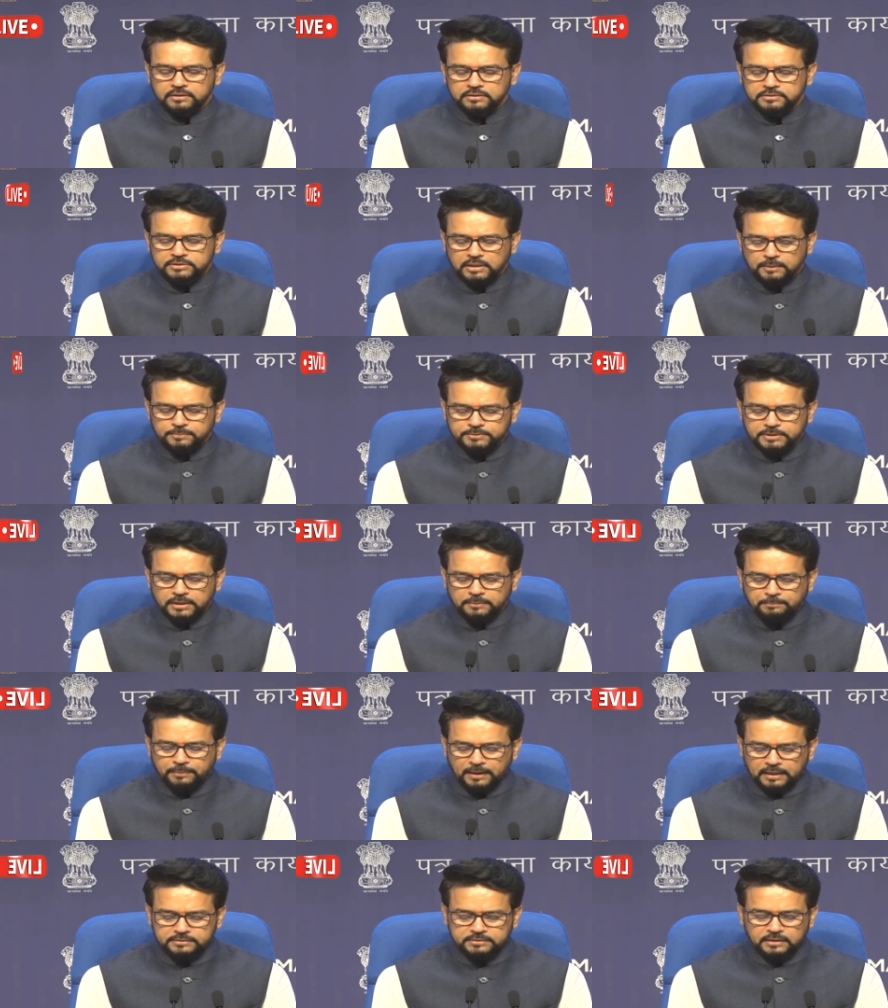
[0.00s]
सबसे
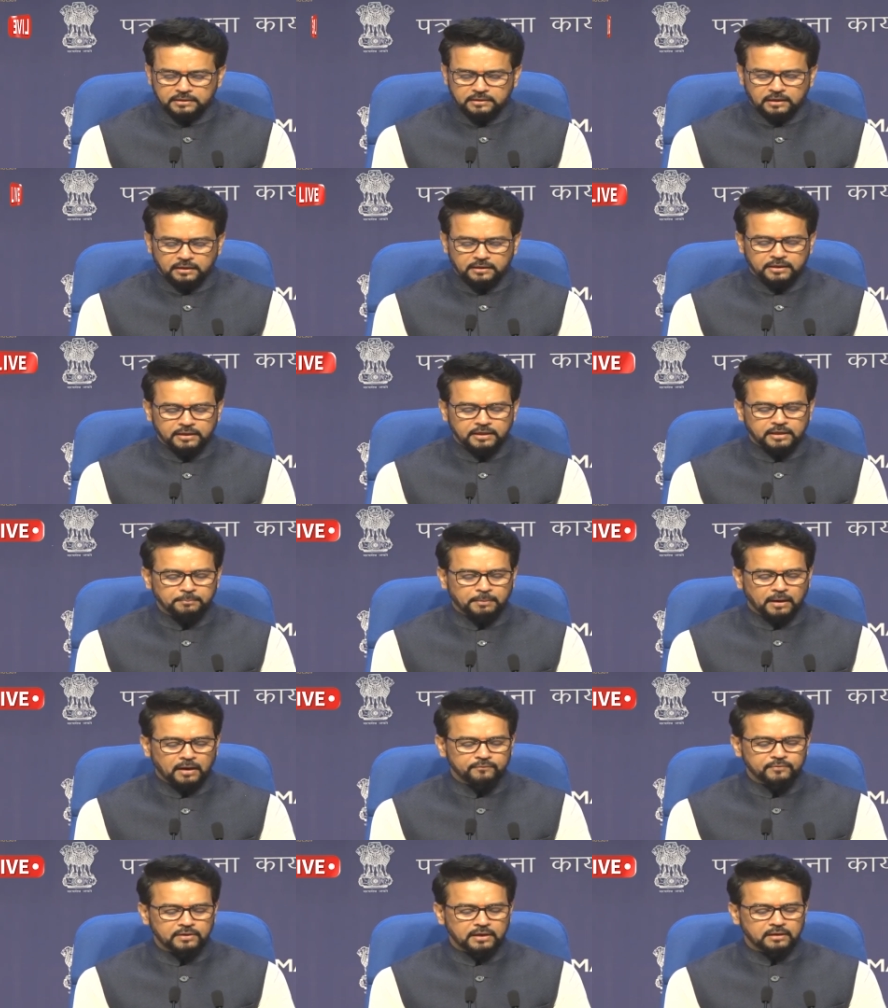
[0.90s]
बेहतर करने की
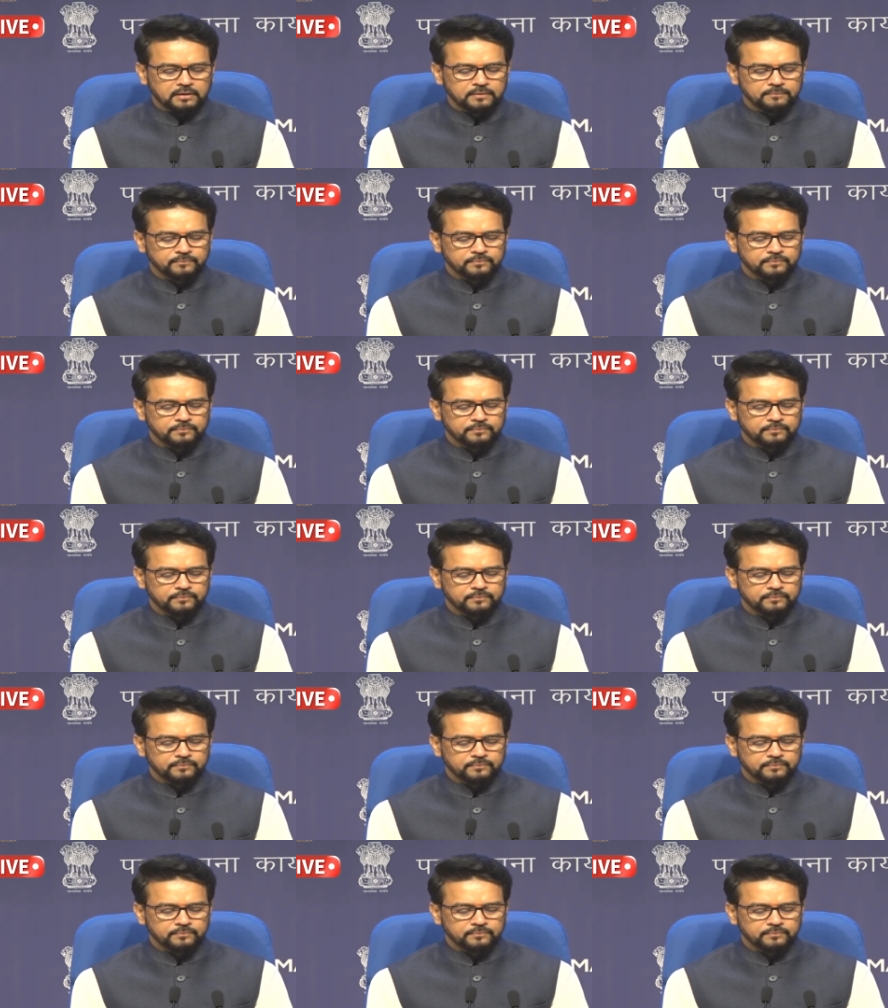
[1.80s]
भावना